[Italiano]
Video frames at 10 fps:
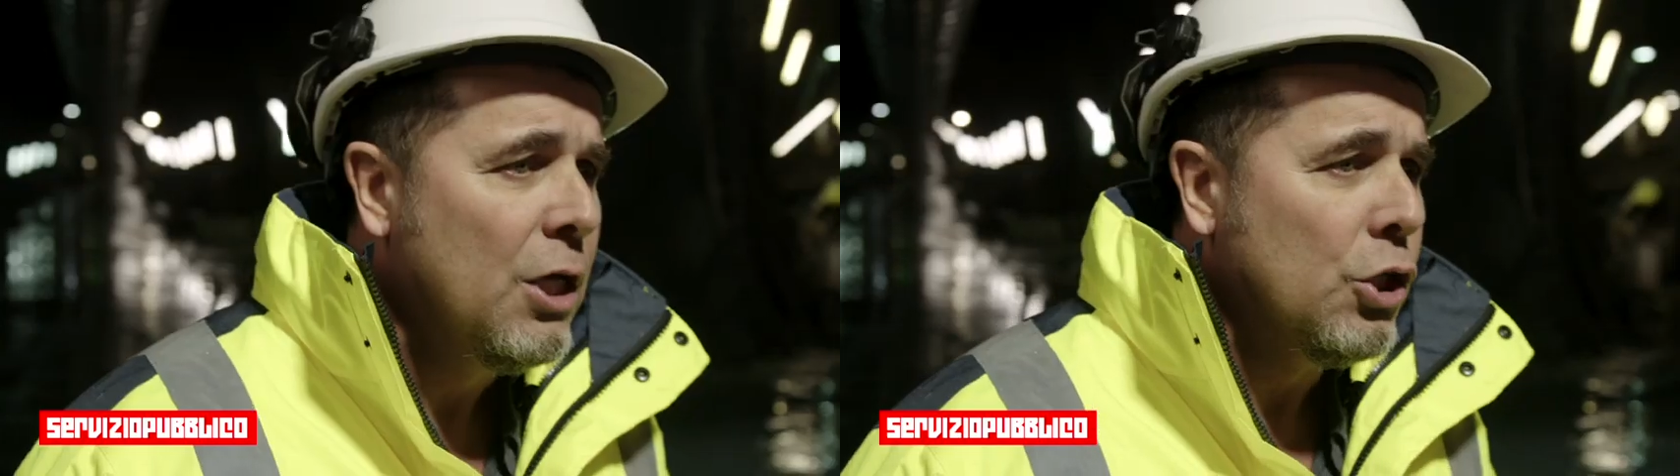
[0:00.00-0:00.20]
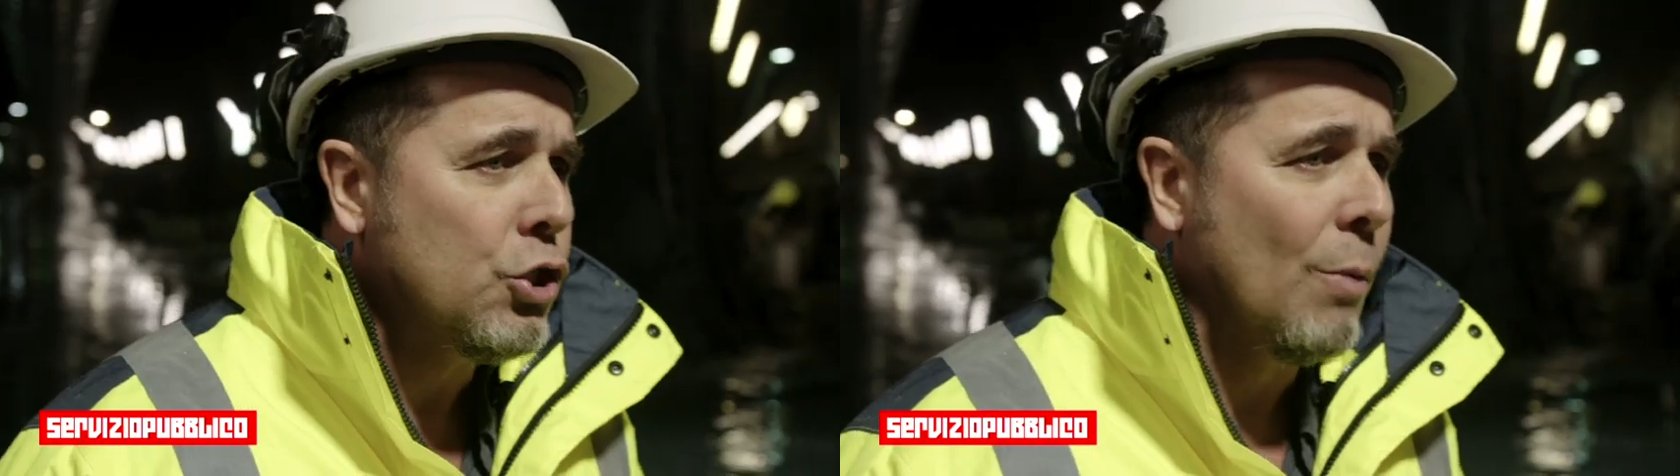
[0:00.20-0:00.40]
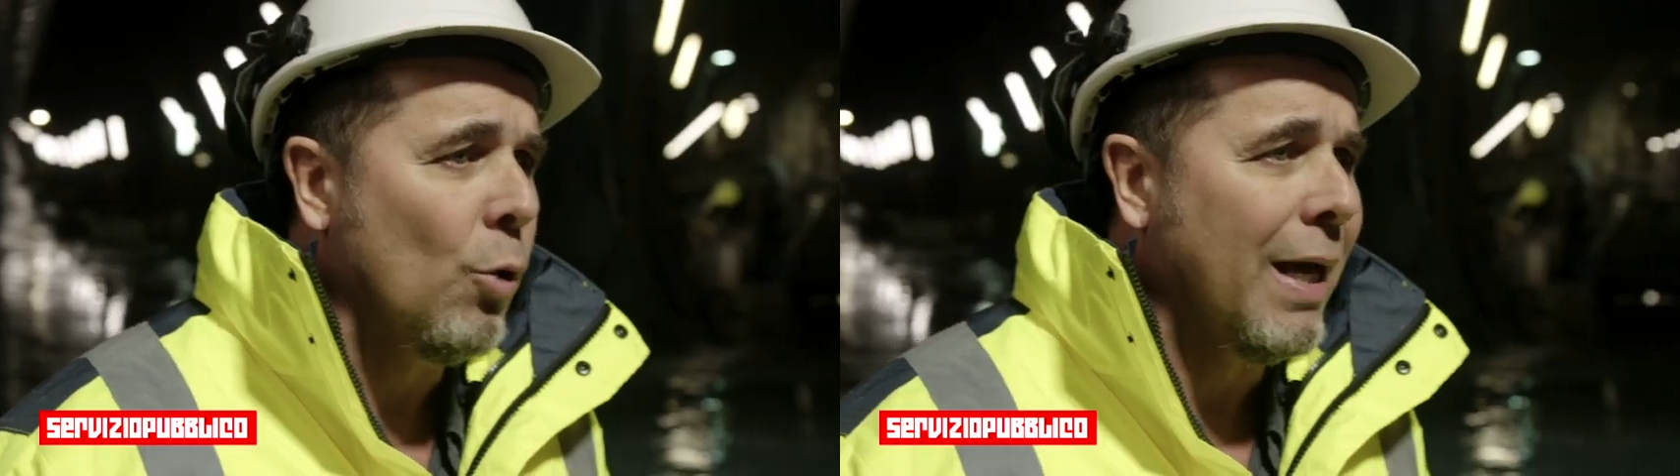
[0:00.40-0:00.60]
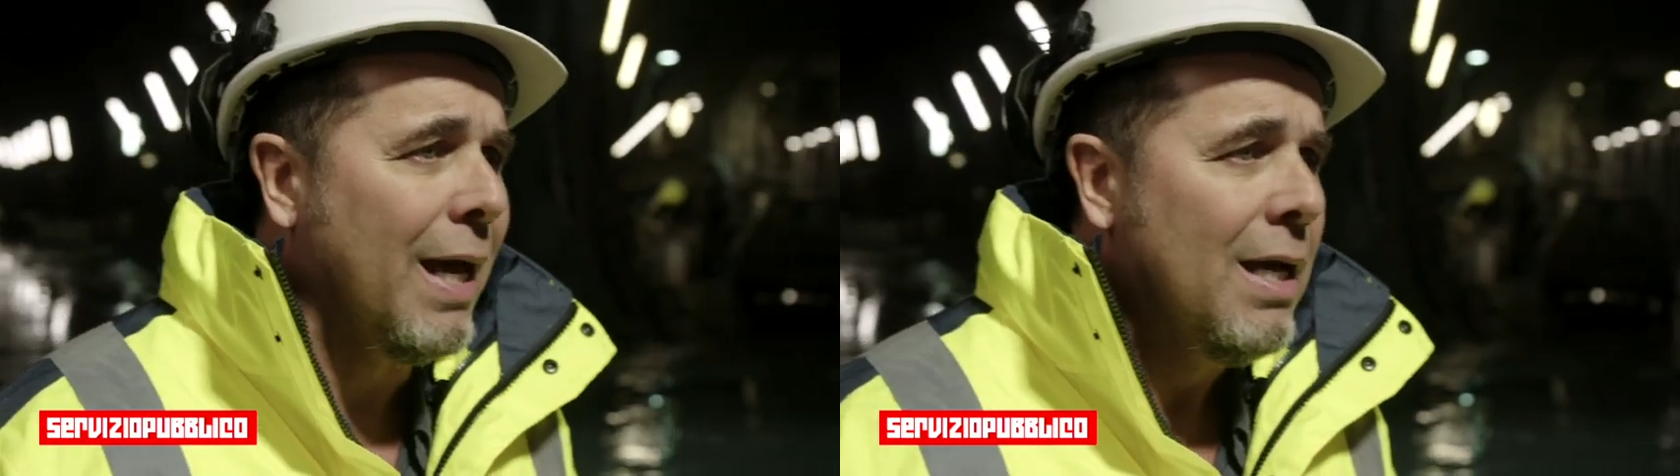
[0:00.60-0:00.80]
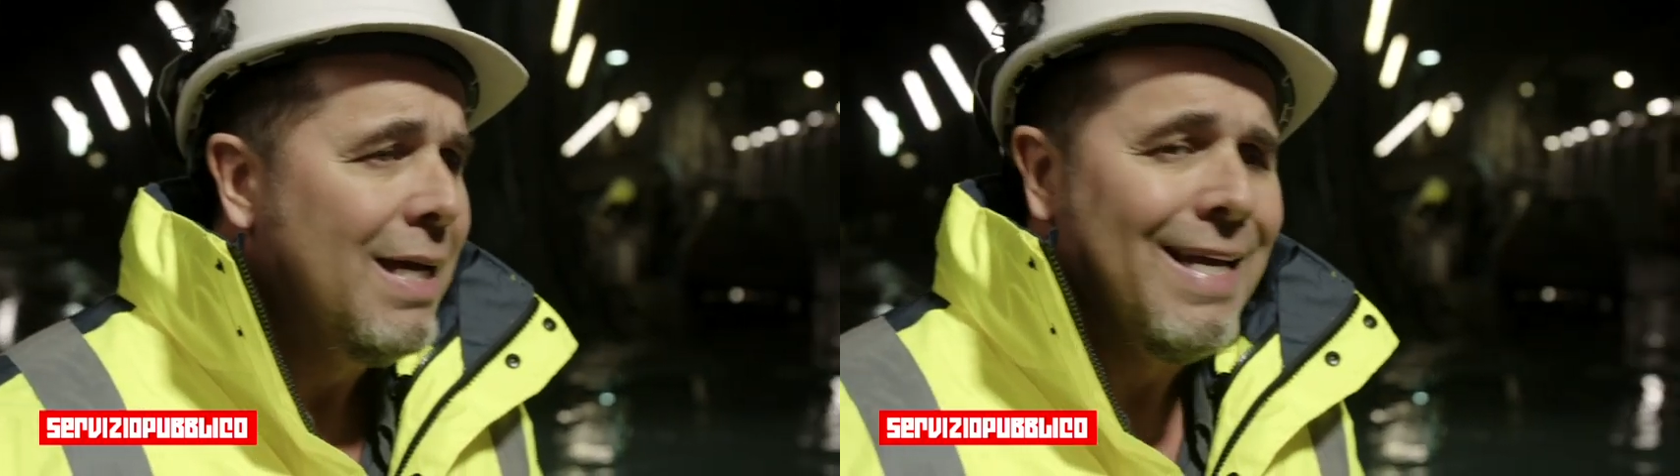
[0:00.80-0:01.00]
Diciamo
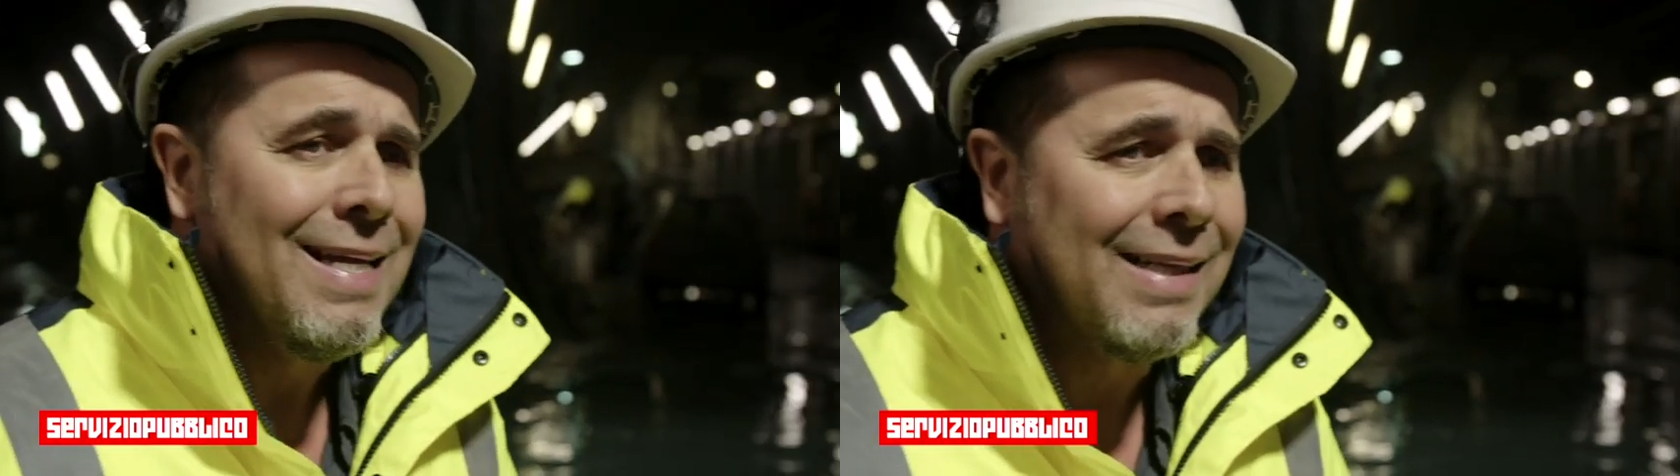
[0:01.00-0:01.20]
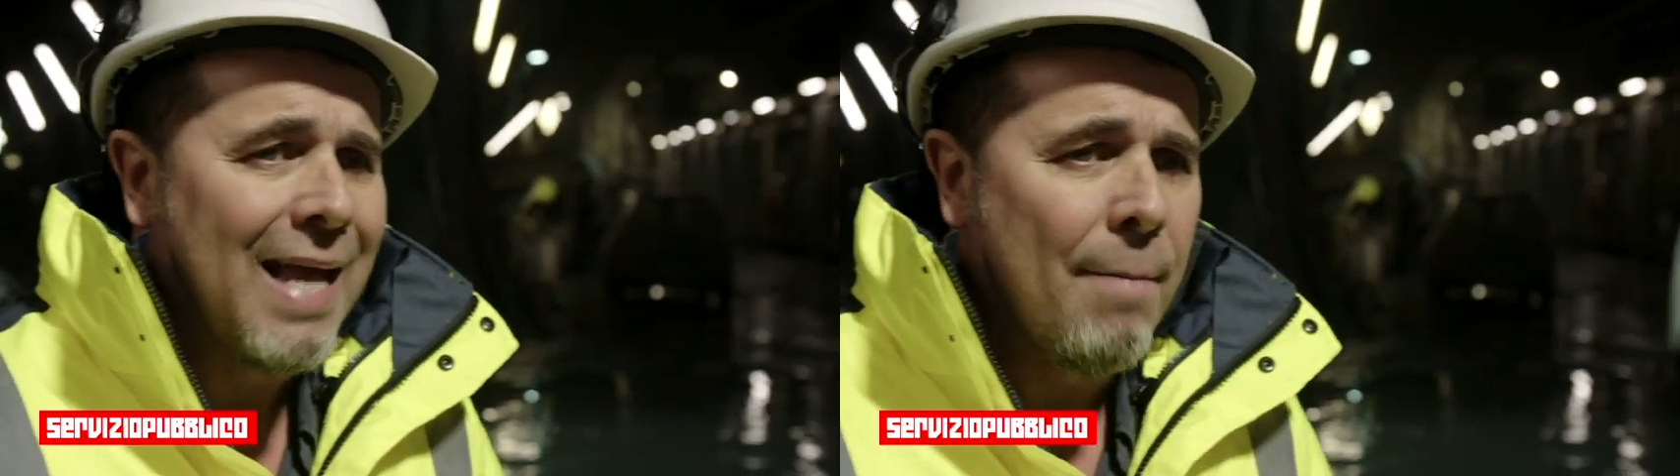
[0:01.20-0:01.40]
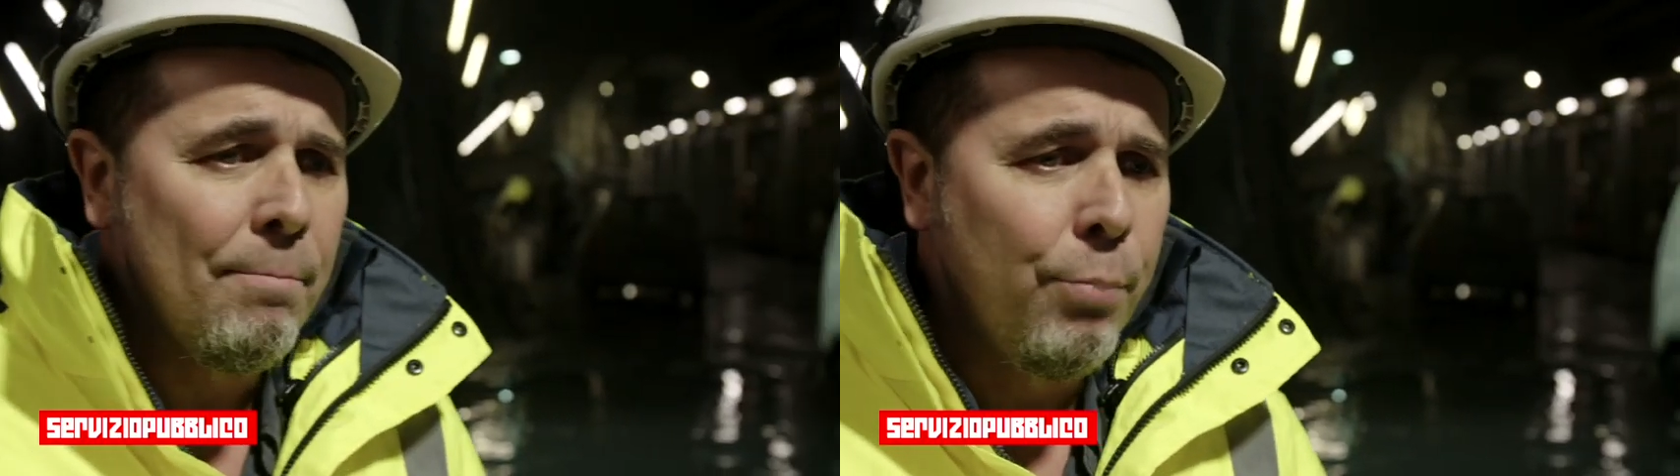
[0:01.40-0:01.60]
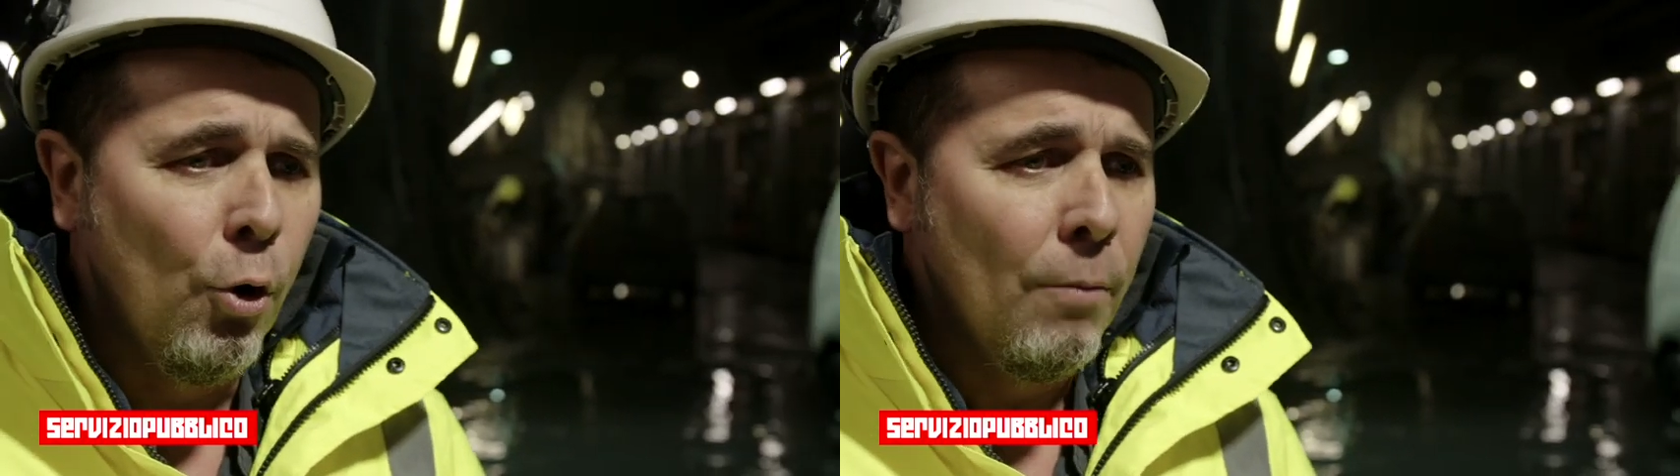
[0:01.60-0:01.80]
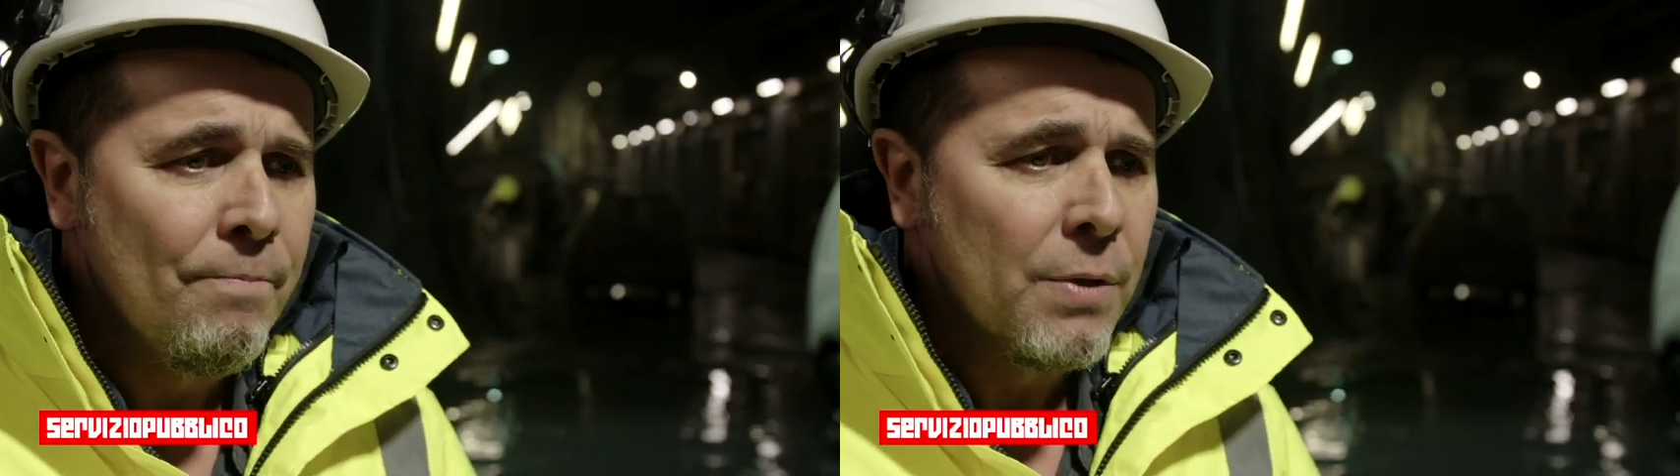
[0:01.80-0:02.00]
che il tempo